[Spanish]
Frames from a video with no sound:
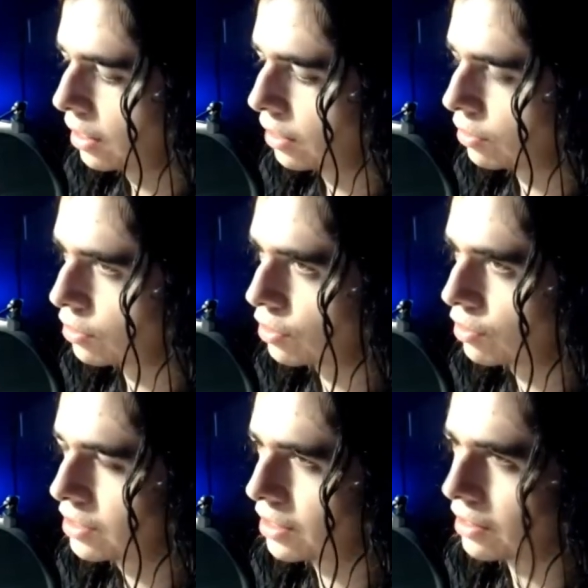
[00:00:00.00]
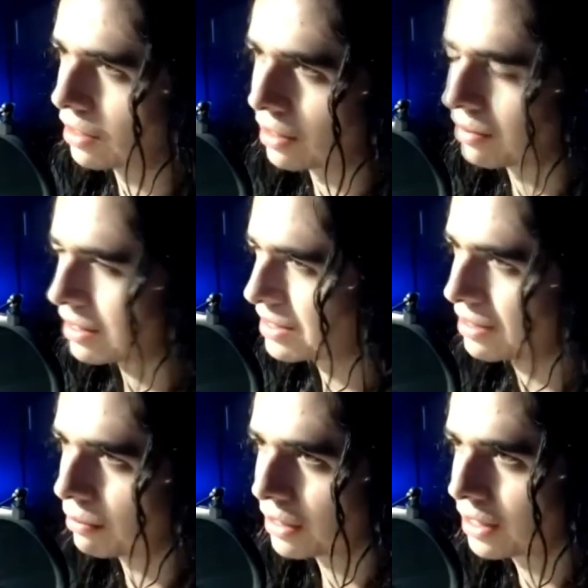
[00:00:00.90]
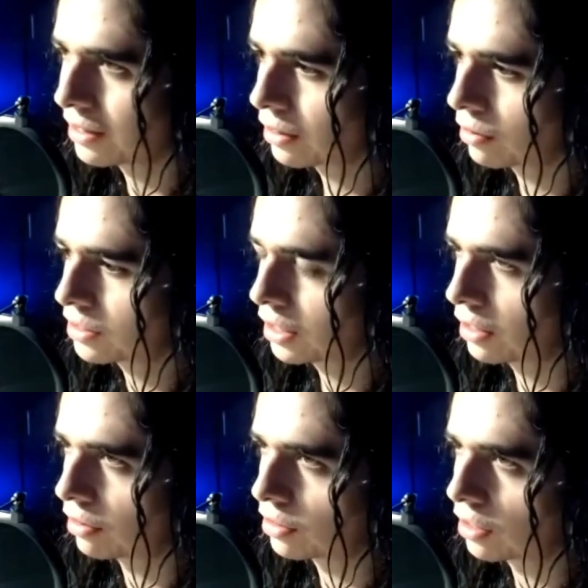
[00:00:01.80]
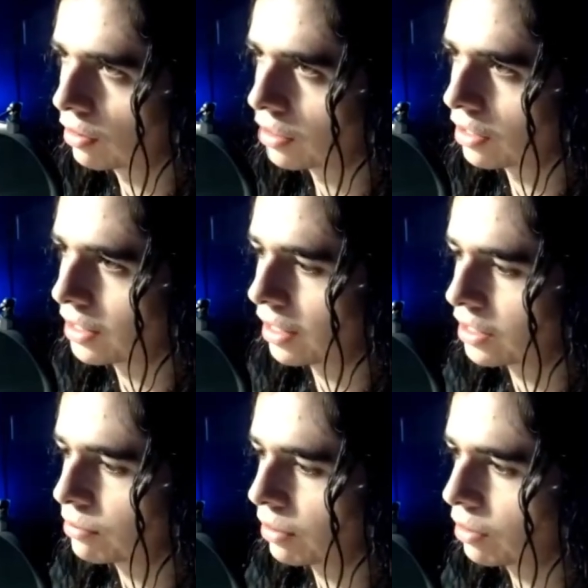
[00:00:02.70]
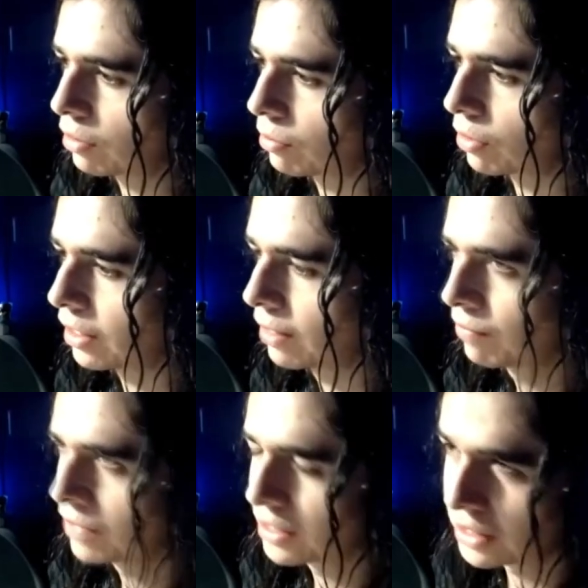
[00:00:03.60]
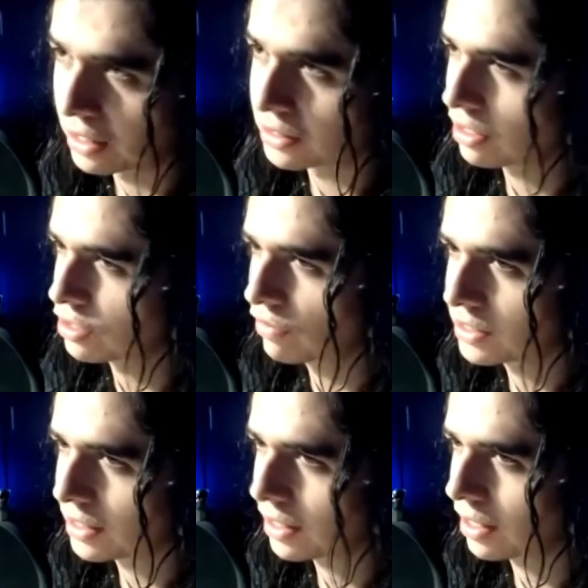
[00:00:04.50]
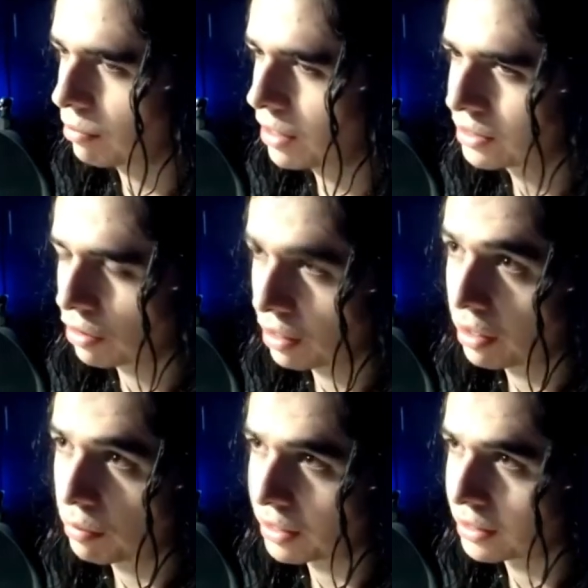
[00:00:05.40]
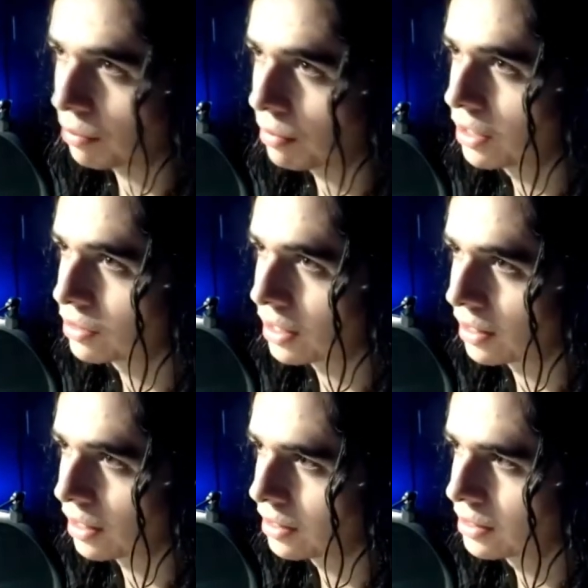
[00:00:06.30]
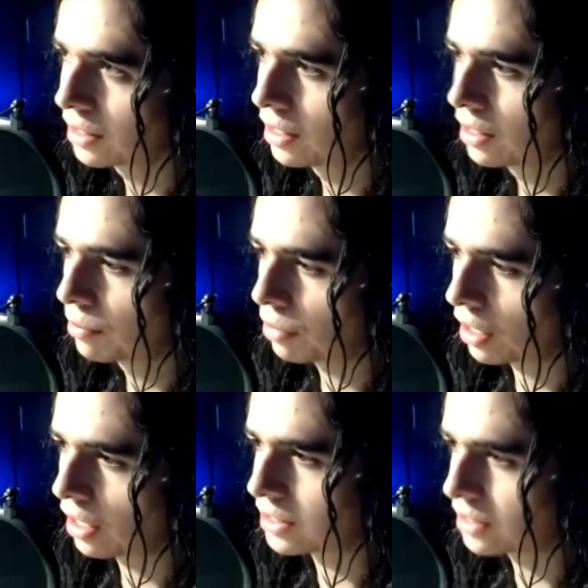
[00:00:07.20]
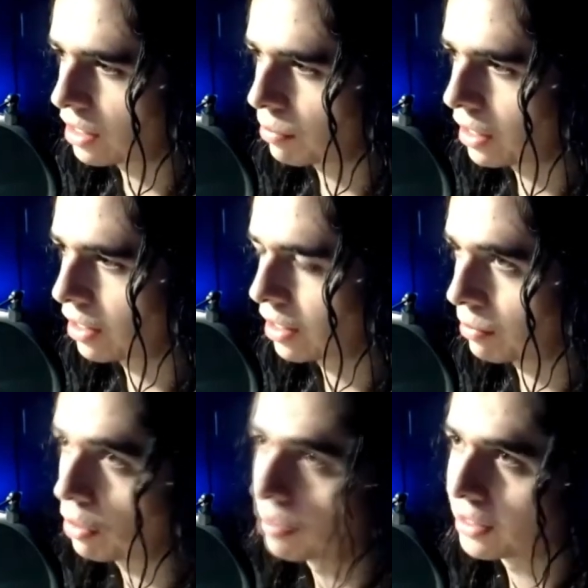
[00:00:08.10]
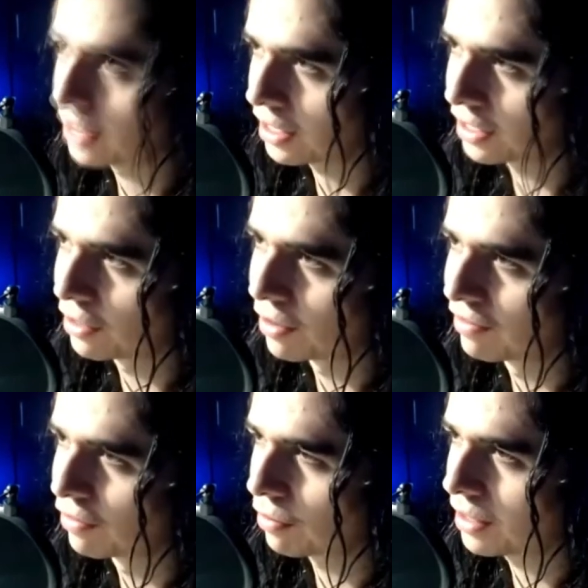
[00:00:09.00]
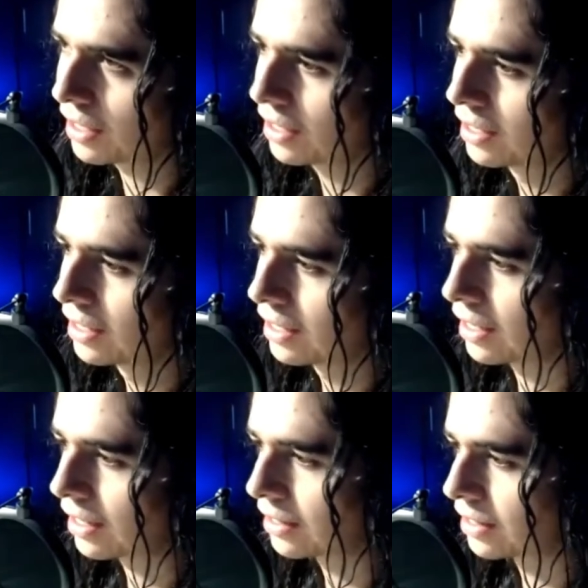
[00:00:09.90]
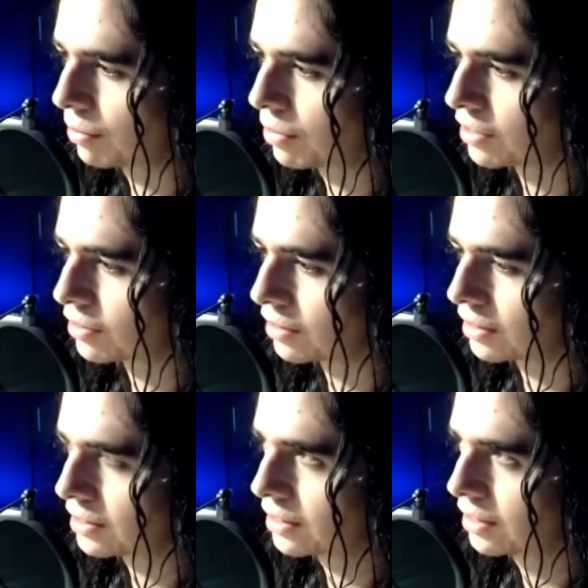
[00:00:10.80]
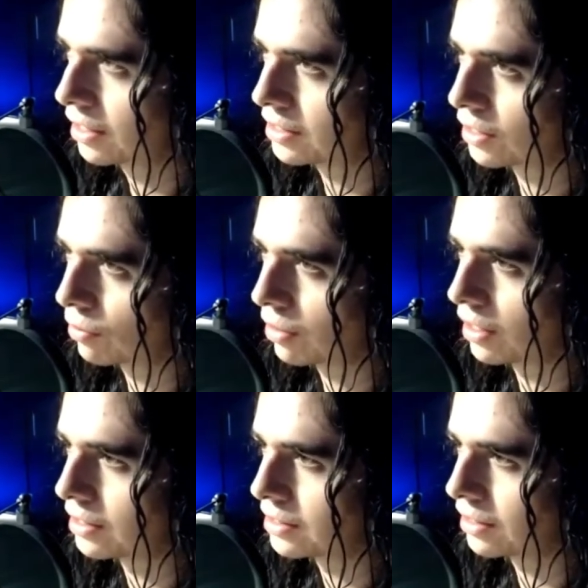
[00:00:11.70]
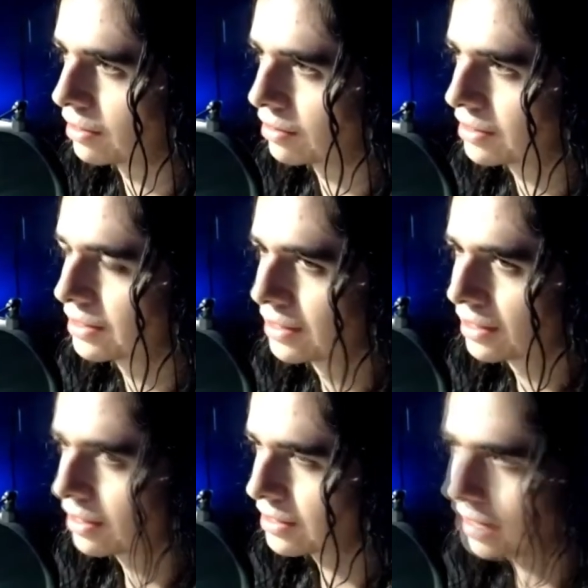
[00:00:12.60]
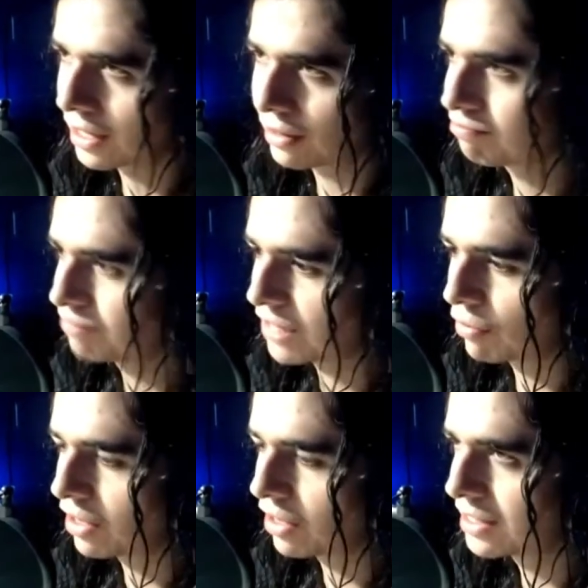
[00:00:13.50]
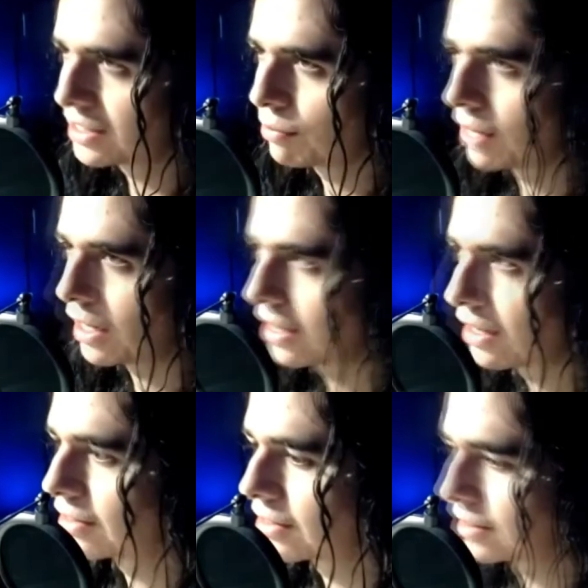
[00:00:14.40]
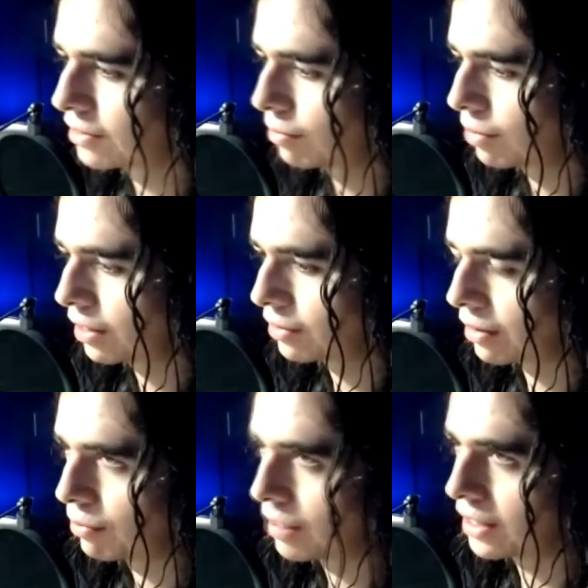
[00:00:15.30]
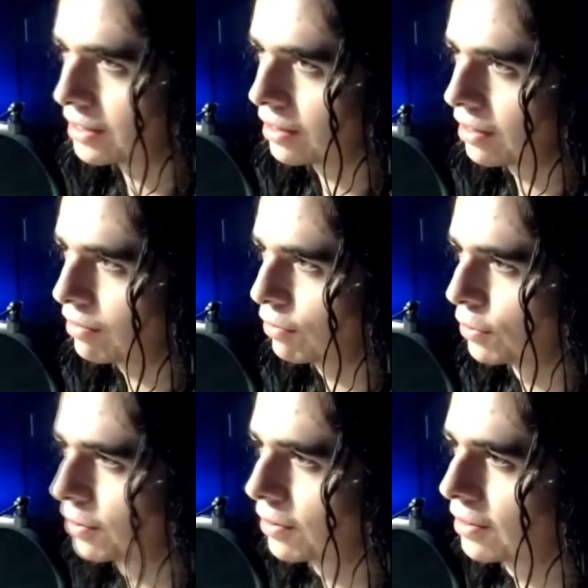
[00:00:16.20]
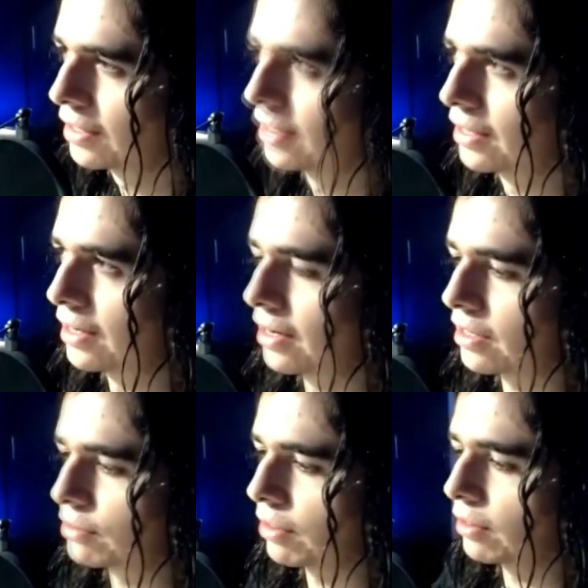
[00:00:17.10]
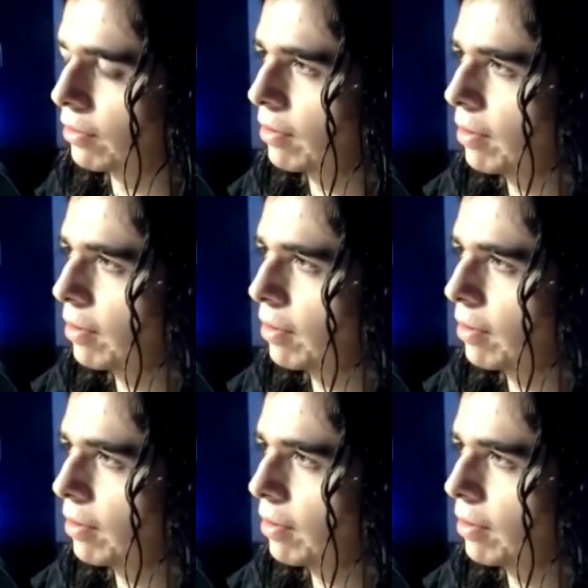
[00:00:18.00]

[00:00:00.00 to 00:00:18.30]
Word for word: Entonces yo no sé, eh, a, mí tengo sentimientos encontrados al respecto, como que se, se, va a sofisticar más, yo creo que van a aumentar más los ataques, pero a la vez también van a ver, va a aumentar de igual forma la cantidad de personas, la seguridad, entonces está a un nivel similar, entonces es complejo también predecir el futuro al respecto.